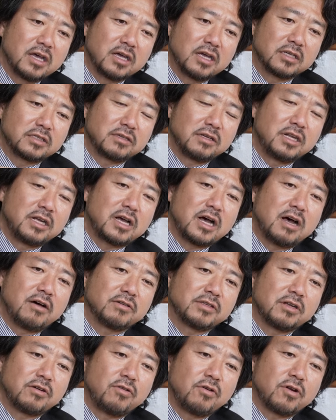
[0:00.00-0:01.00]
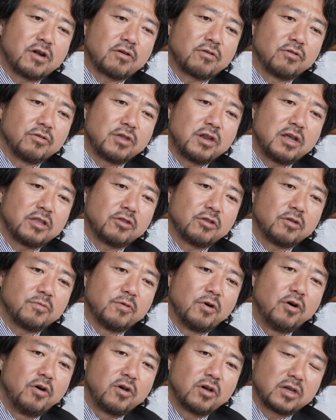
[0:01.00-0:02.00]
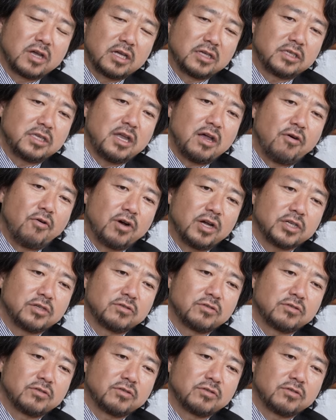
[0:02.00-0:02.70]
えー、スニーカー合わせるようなコーディネートでも決しておか